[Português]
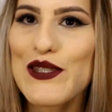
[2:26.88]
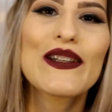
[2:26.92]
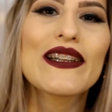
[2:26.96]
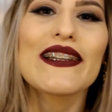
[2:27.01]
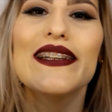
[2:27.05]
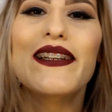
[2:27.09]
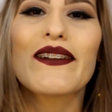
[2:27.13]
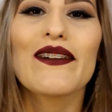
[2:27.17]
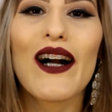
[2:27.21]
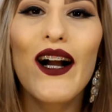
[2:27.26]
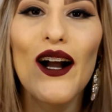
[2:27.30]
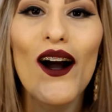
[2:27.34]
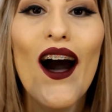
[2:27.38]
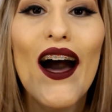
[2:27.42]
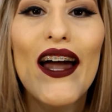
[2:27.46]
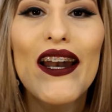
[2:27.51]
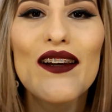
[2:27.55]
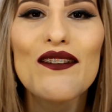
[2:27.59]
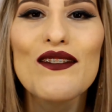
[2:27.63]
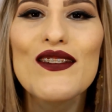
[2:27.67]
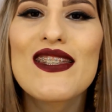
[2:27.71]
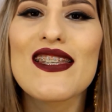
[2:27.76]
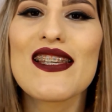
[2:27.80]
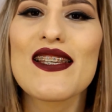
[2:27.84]
Então
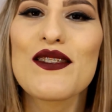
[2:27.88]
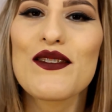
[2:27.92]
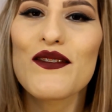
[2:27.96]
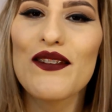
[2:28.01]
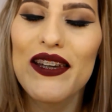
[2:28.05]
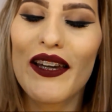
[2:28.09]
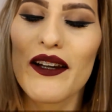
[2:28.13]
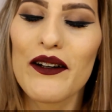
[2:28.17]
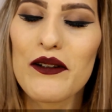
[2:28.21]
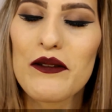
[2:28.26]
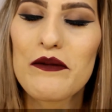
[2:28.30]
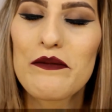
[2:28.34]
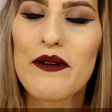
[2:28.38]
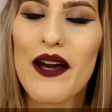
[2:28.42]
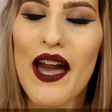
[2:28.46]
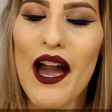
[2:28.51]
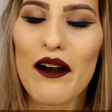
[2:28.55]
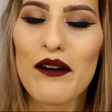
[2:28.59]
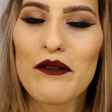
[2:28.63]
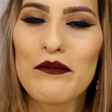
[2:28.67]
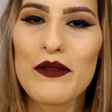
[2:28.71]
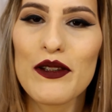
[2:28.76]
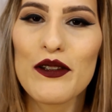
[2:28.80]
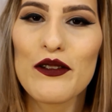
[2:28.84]
agora vocês vêm
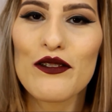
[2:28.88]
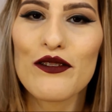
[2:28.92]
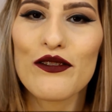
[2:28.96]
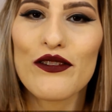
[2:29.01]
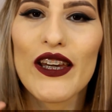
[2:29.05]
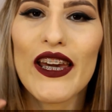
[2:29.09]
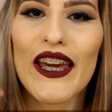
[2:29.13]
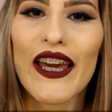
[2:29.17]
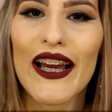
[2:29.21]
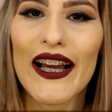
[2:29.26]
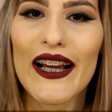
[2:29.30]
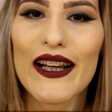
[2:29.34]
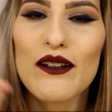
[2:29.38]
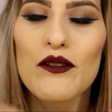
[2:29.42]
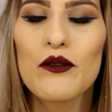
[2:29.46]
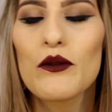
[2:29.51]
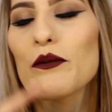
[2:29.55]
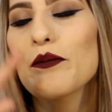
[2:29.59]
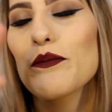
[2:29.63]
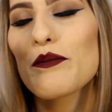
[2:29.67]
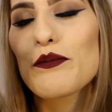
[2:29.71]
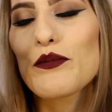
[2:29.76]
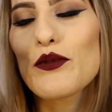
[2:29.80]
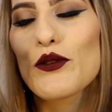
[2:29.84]
acompanhar comigo e ver
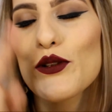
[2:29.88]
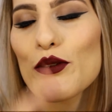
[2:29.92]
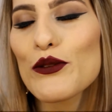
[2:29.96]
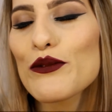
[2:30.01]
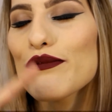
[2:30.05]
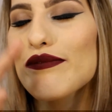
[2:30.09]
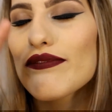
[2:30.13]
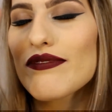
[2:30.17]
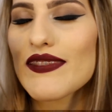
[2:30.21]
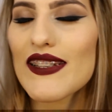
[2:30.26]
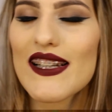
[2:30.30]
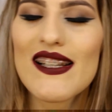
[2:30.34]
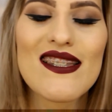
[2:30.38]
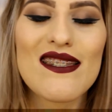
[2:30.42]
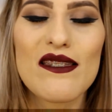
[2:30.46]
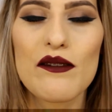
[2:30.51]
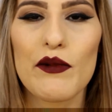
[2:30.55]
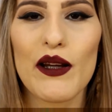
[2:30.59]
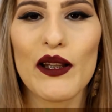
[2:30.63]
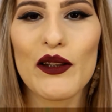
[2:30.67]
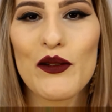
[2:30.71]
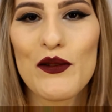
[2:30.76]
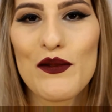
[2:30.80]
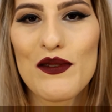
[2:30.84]
desses
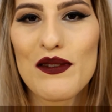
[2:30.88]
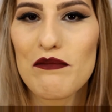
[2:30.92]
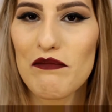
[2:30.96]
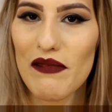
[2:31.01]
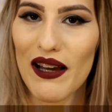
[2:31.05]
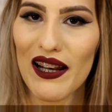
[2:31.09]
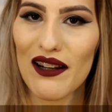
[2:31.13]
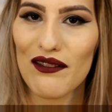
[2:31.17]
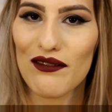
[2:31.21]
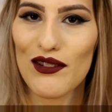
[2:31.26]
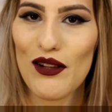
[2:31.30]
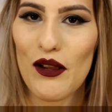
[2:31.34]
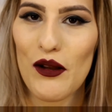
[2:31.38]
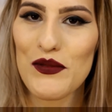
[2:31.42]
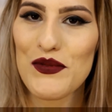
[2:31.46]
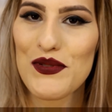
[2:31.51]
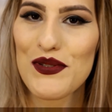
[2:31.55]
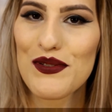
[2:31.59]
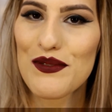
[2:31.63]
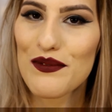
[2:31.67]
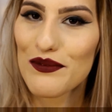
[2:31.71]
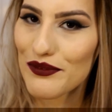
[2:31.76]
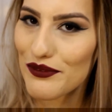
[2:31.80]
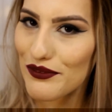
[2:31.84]
batons
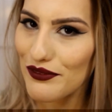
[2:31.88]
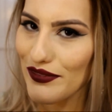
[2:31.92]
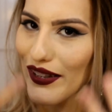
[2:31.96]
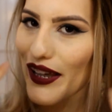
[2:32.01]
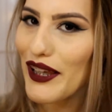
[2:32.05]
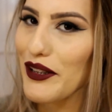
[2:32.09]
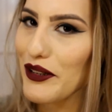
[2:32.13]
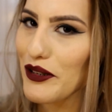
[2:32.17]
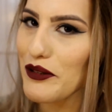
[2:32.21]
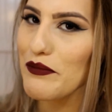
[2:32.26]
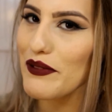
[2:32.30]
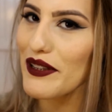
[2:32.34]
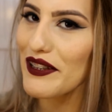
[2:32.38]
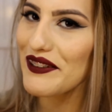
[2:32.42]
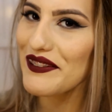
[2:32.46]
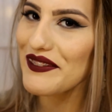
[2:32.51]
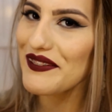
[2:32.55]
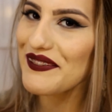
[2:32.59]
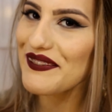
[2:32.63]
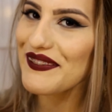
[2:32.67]
maravilhosos. Vem comigo!